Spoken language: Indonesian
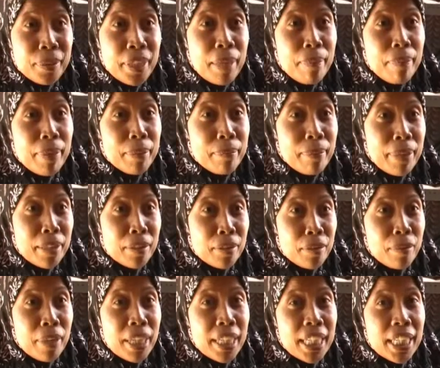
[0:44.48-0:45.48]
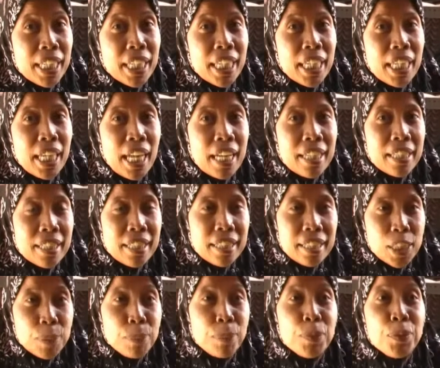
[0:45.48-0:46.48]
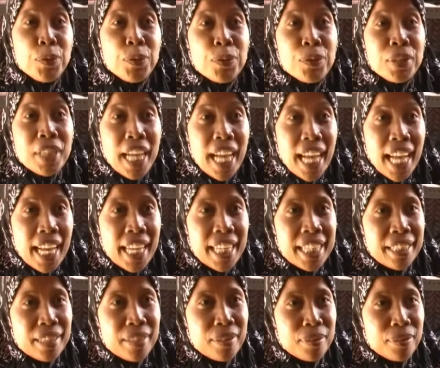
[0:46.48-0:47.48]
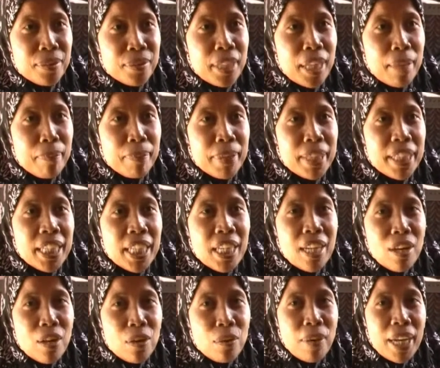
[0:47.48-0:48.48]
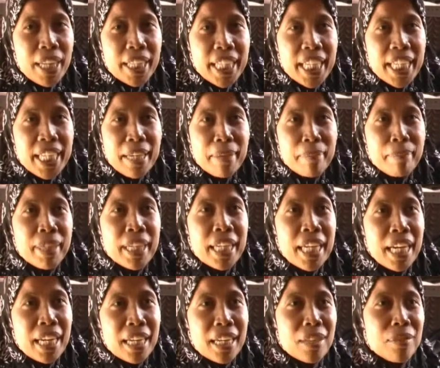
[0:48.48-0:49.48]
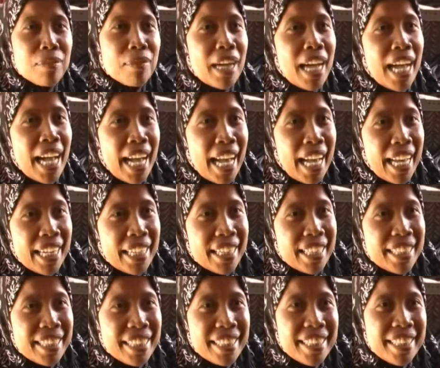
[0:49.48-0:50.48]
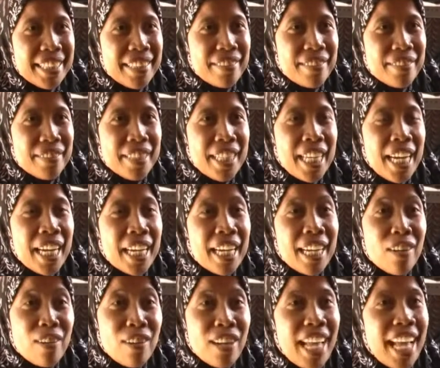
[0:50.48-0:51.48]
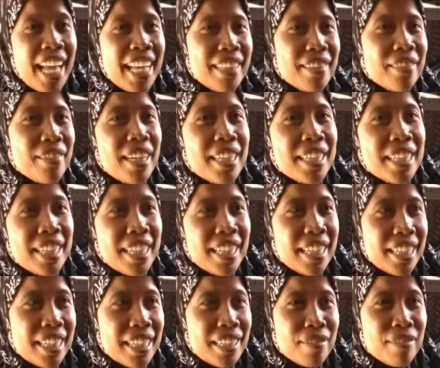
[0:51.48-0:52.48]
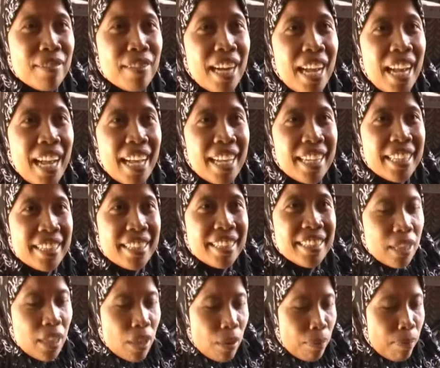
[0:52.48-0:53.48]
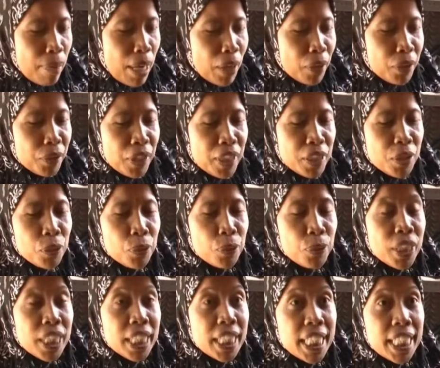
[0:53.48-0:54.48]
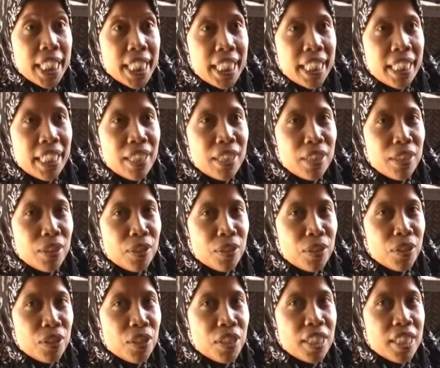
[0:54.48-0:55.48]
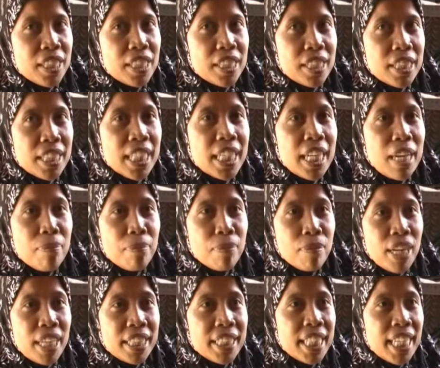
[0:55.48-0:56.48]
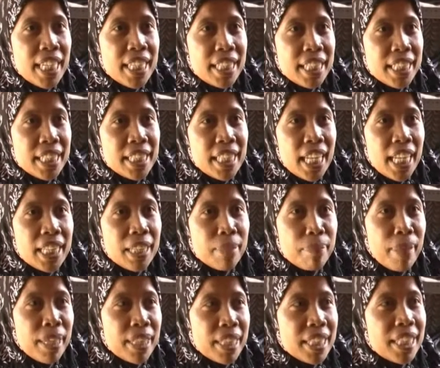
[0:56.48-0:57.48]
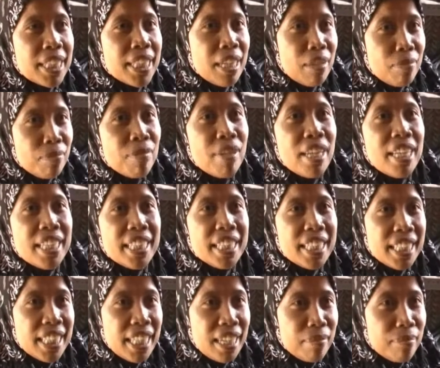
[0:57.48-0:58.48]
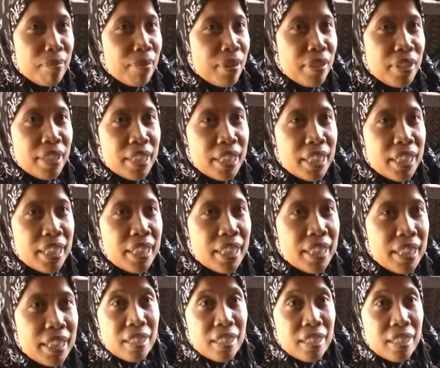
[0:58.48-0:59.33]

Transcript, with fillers: Dapat bantuan 10 juta gitu, tapi uangnya yang pegang kelurahan. Hmm. Yang ngelola itu ada kelurahan. Gitu. Bangunnya Juli, terus tiga bulan jadi saat tepati tiga bulan ini ambruk ini